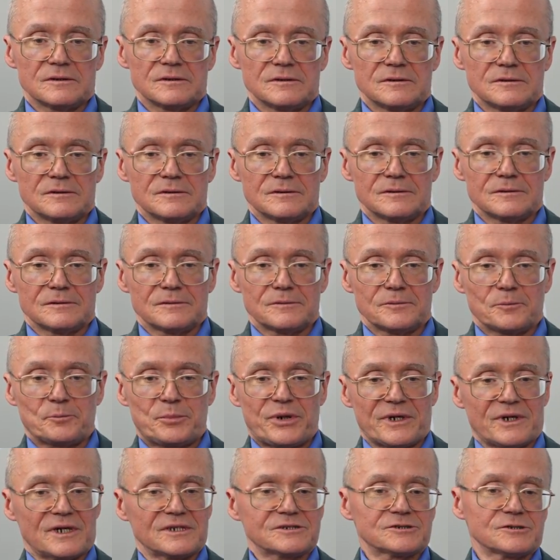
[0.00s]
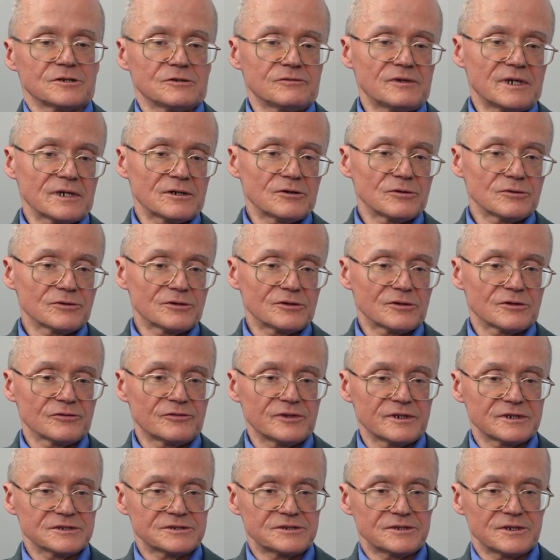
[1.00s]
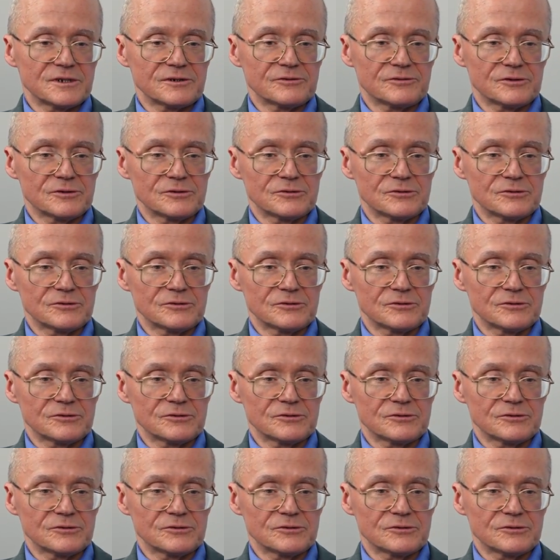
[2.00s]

Y, prasowa kontrowersja